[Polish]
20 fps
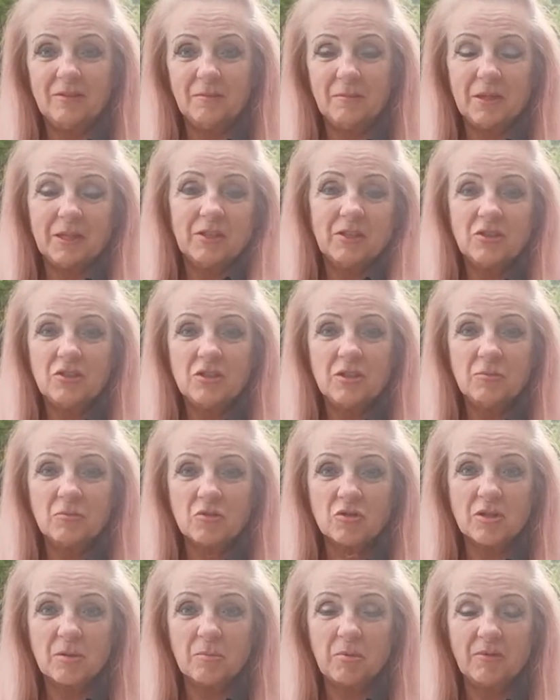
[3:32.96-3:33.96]
Praktycznie
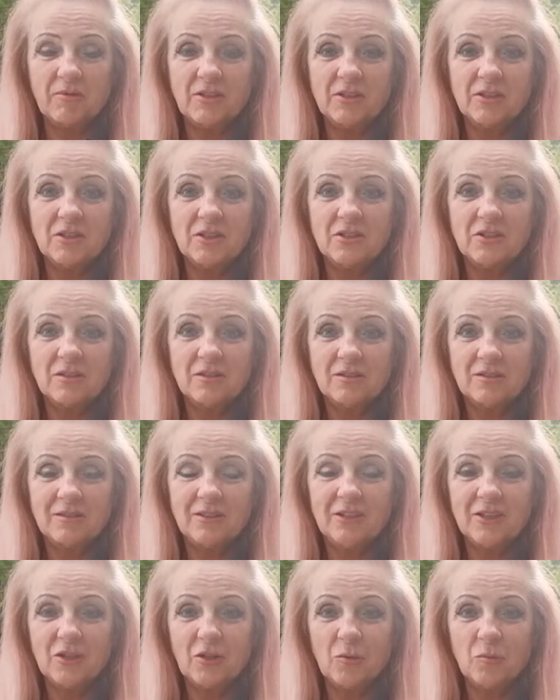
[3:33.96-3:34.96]
można powiedzieć,
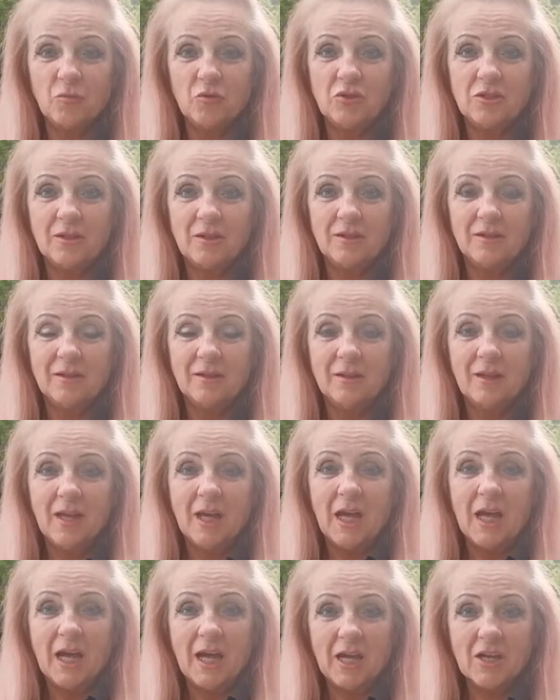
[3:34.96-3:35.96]
nikomu się
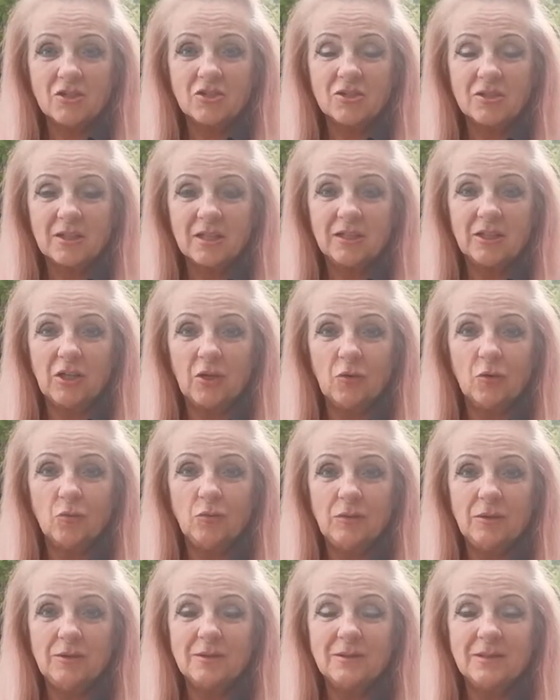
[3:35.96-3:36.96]
aż takiego
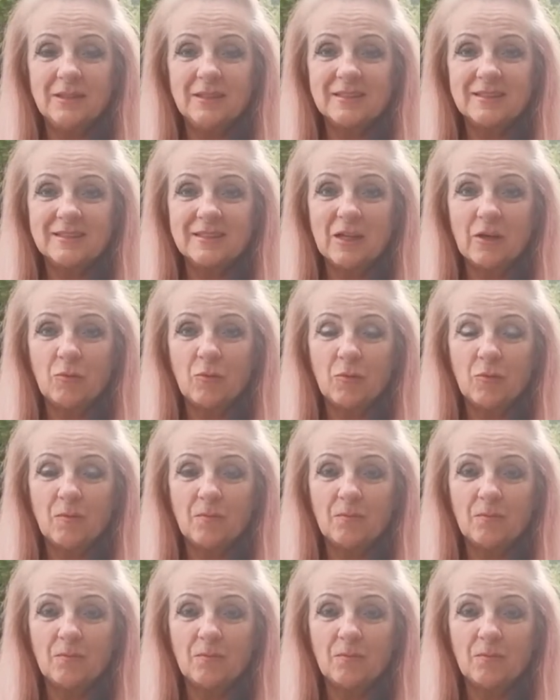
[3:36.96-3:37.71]
nic nie stało.